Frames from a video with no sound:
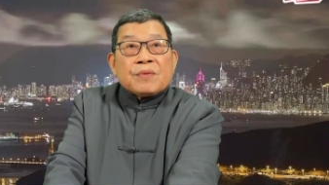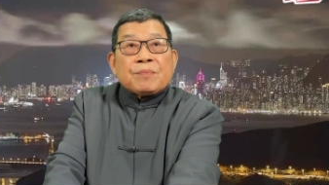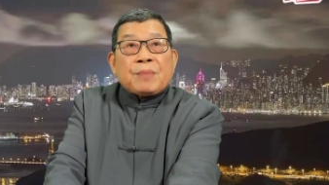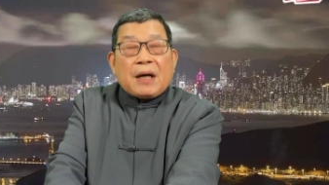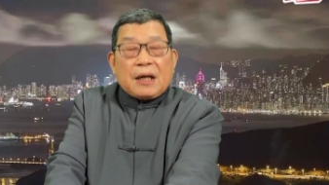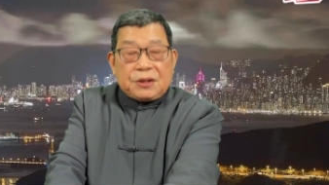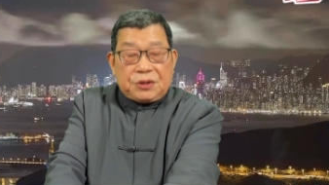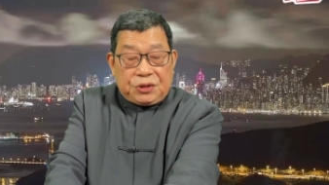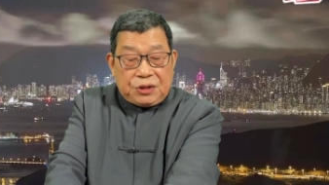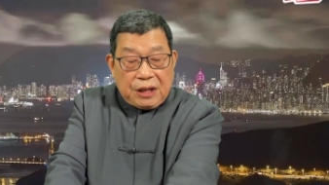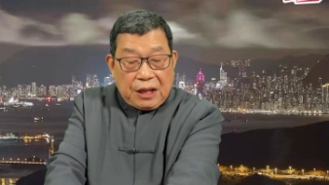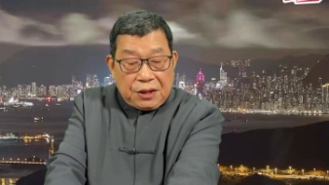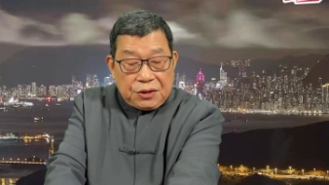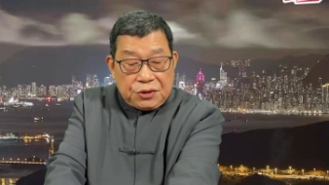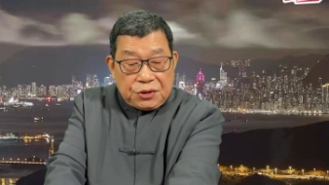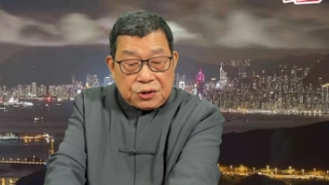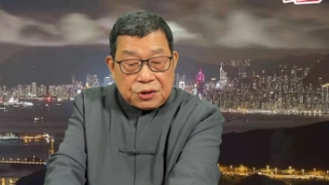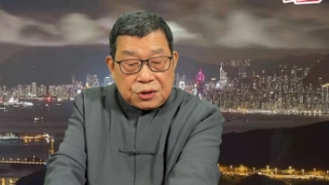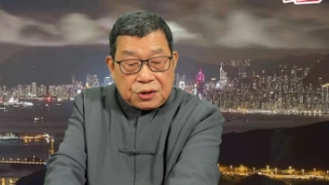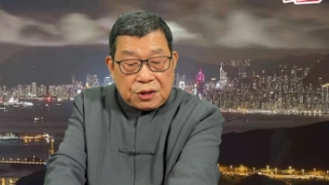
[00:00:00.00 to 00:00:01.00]
把
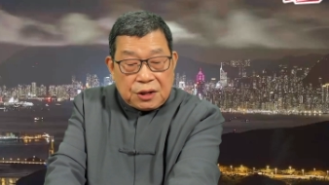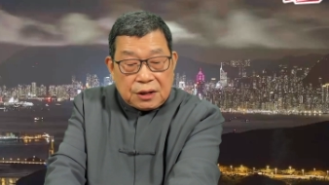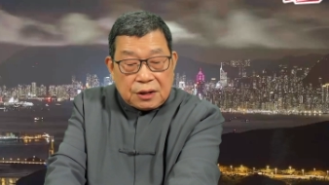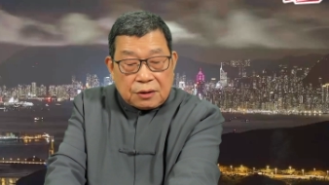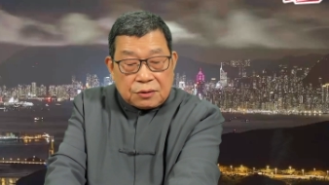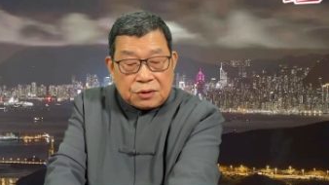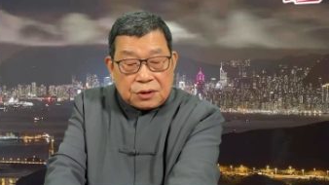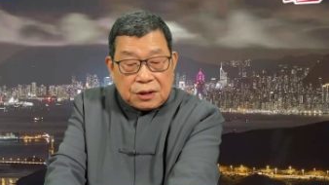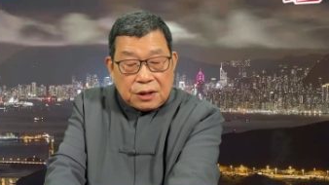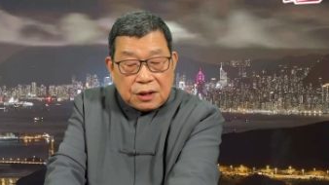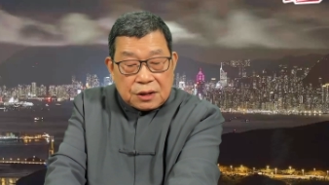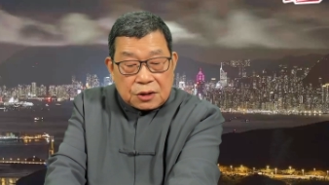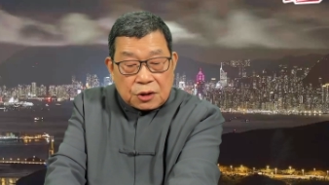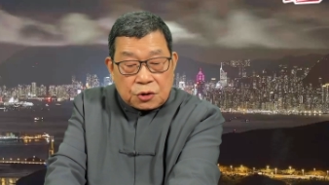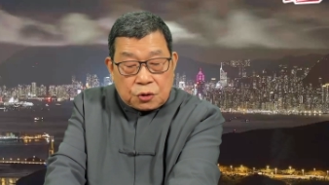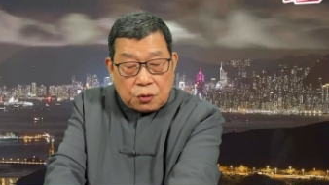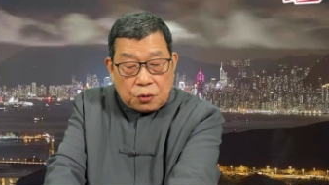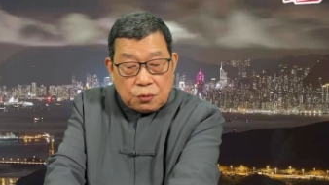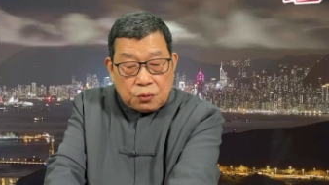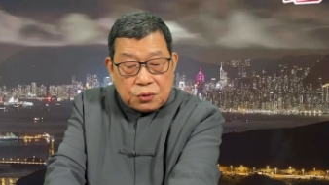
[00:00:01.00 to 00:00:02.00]
箱子踢到，接着
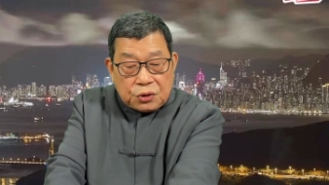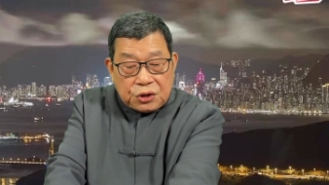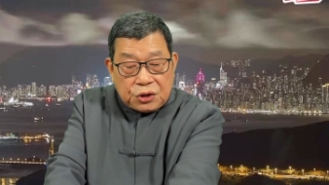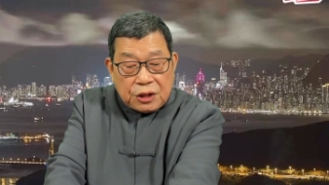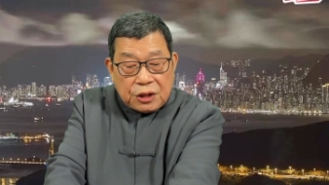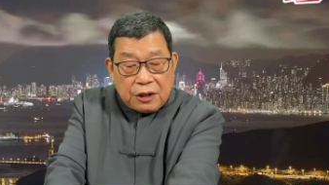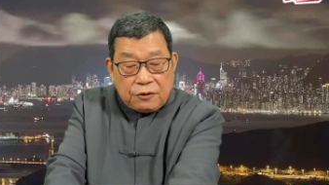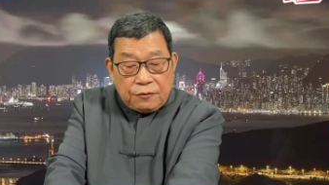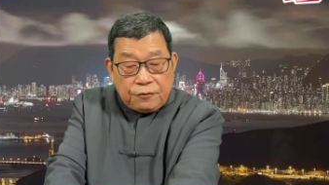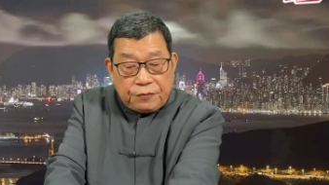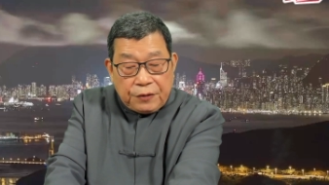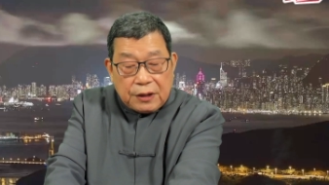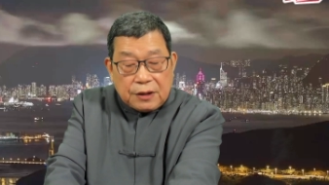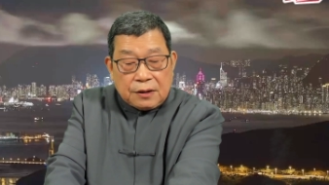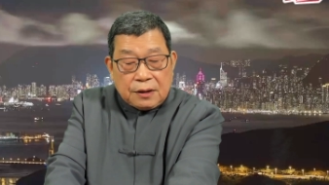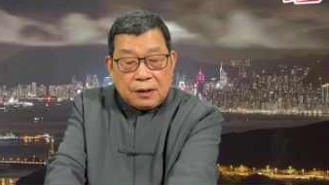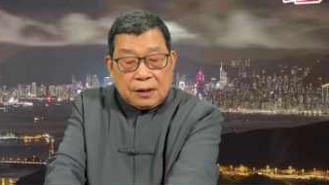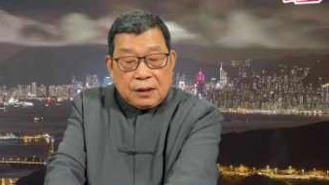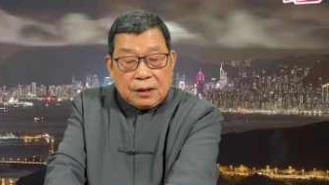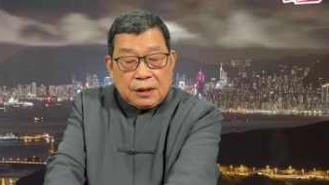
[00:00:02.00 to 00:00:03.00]
数千
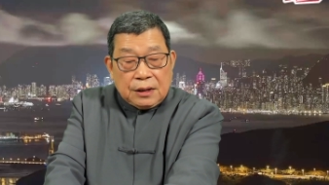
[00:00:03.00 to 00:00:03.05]
份